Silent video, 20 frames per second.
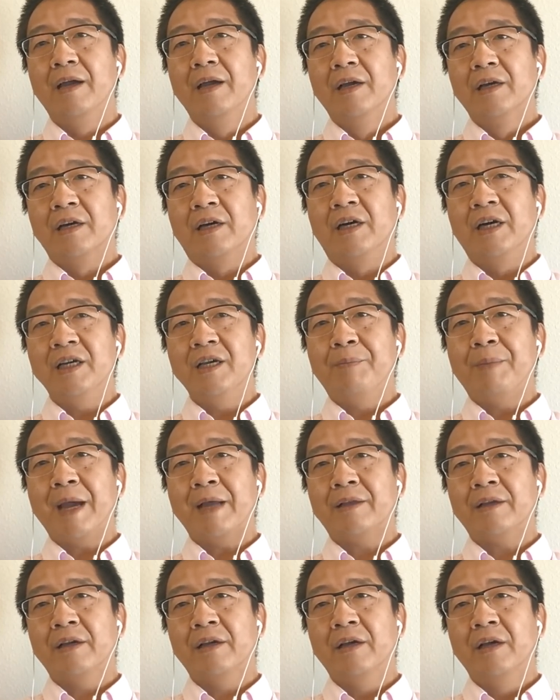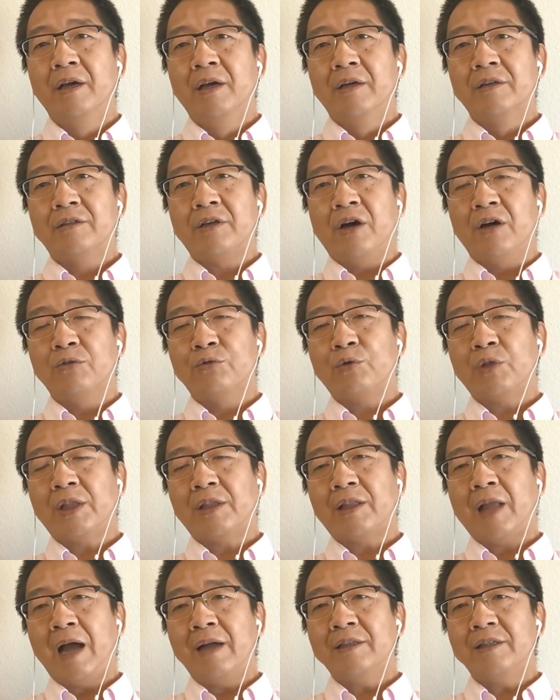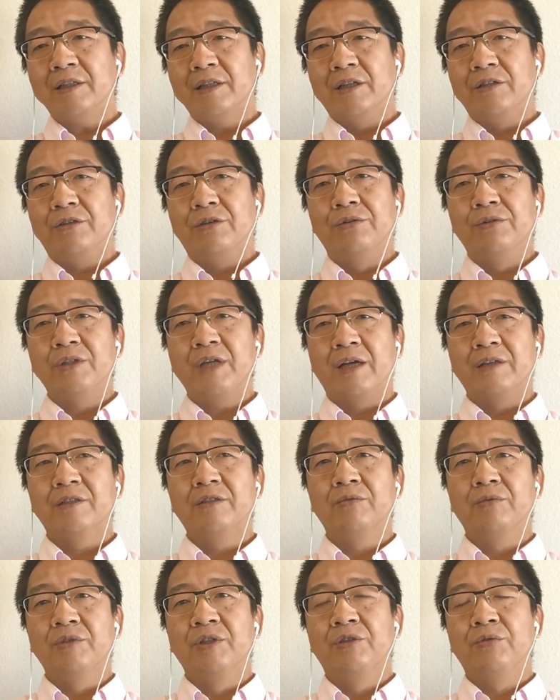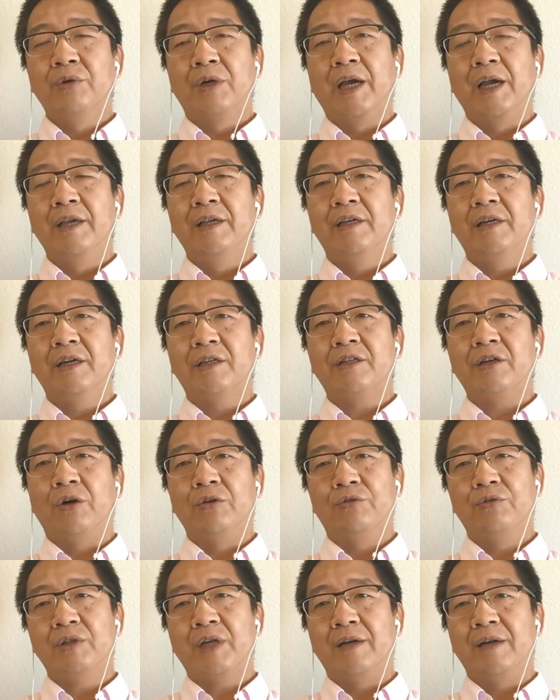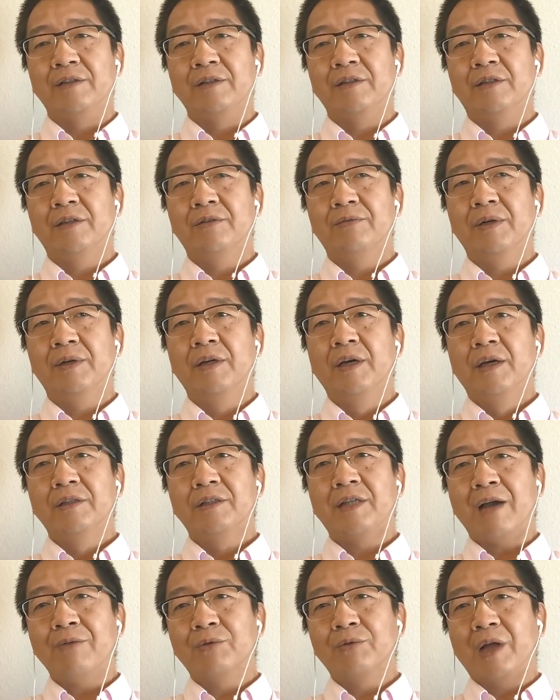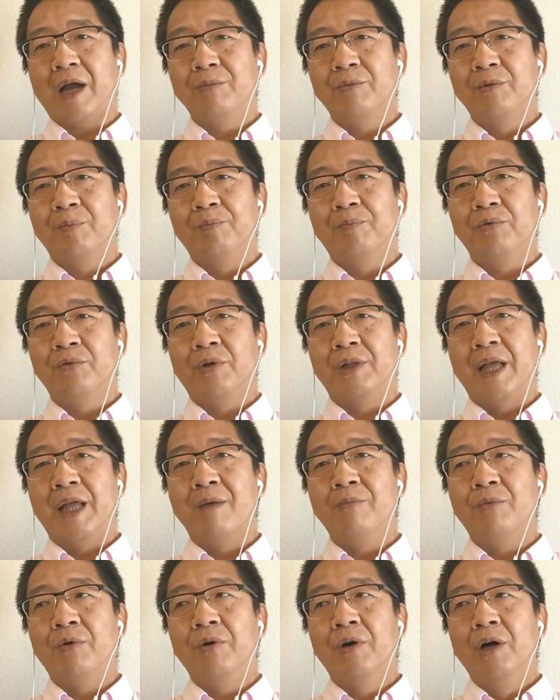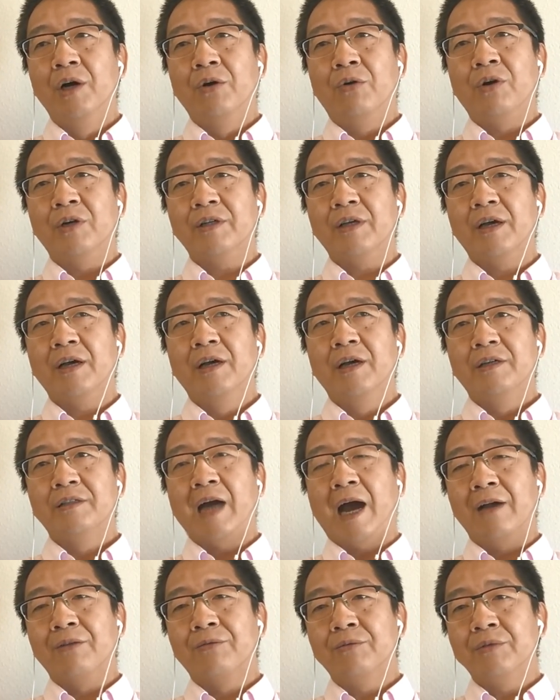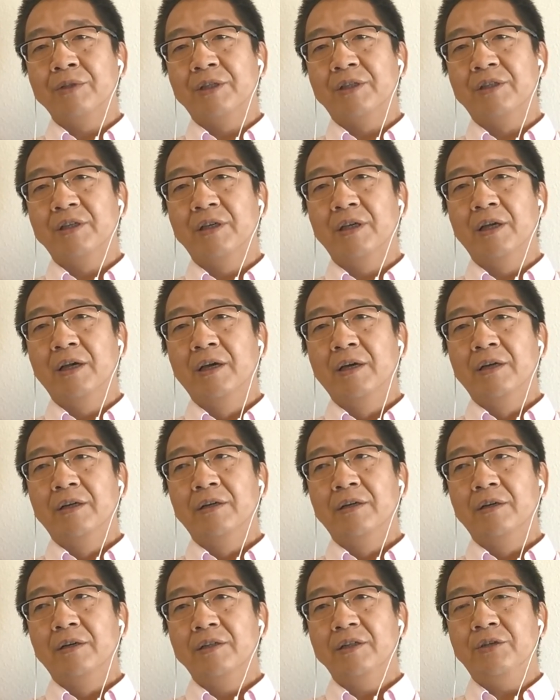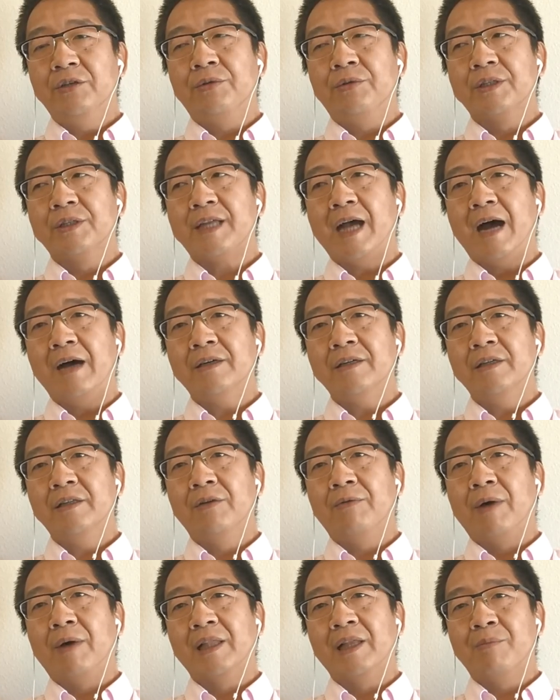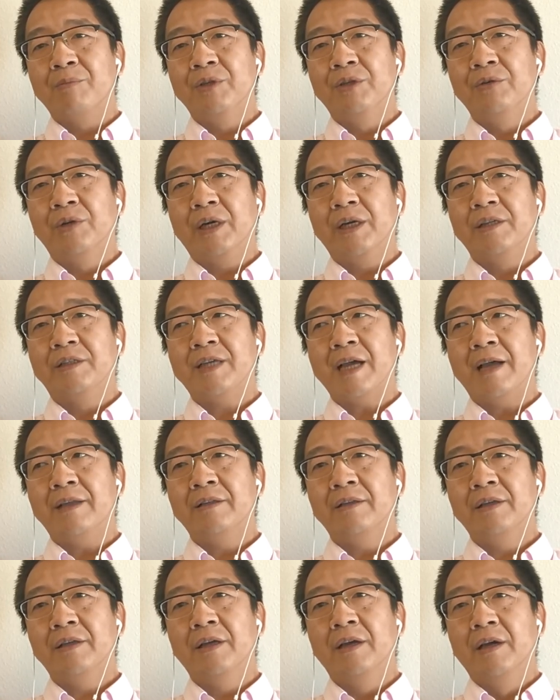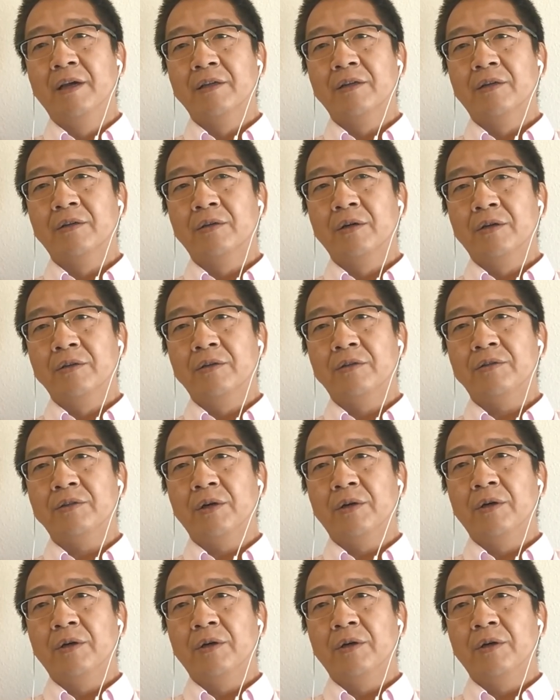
可以变成照当地的酋长制度，你就可以一个小酋长的身份加入他们的部落联盟，或者假如你是一群商人的话，那么你就可以建立，就，